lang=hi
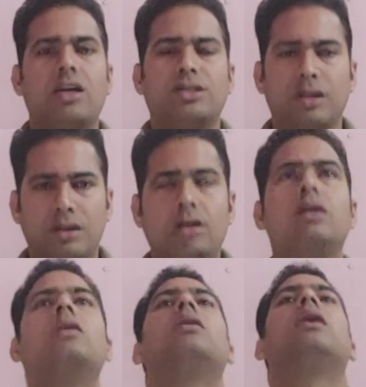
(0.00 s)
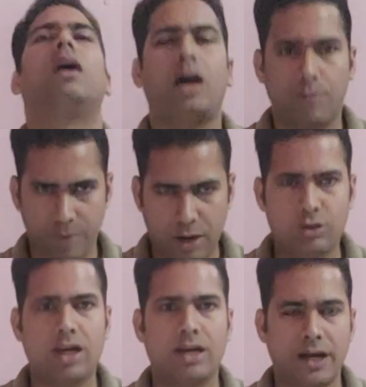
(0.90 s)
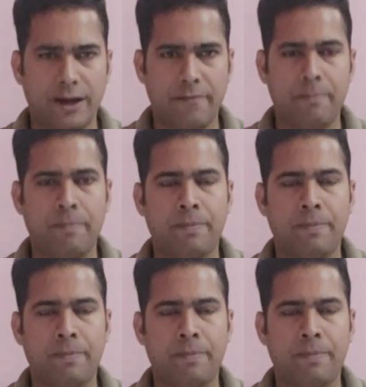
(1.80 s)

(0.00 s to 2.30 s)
का सन अप डाउन करना है